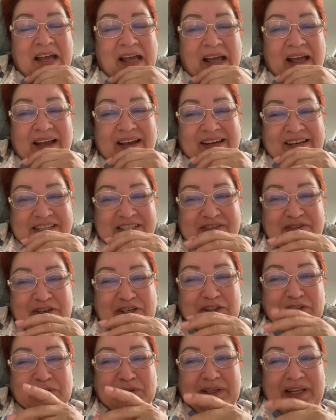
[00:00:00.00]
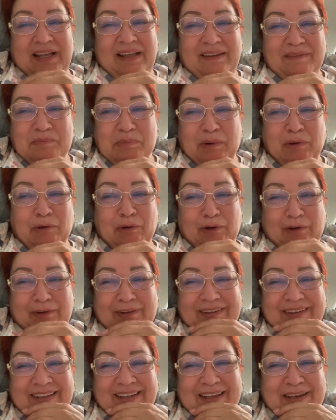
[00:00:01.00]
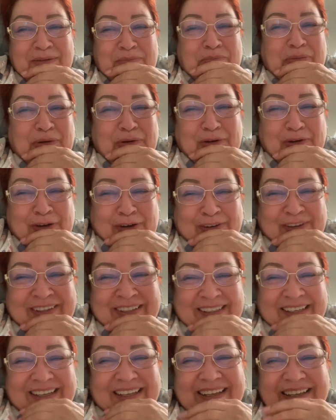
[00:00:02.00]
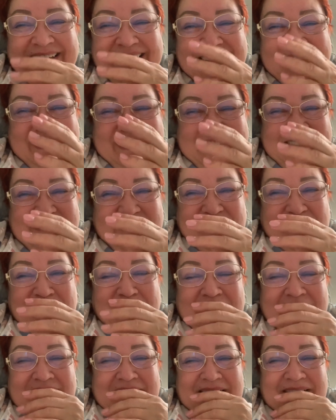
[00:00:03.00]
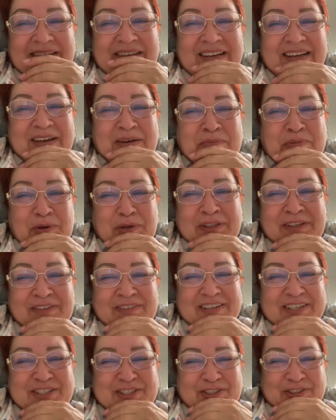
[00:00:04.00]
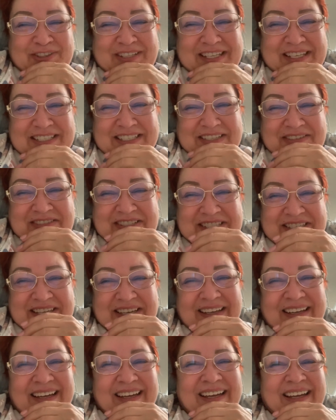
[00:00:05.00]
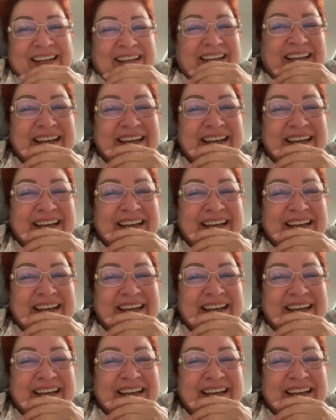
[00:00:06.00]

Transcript: Развернула похоронное, похоронное. Развернули там капроновые чулки, девочки.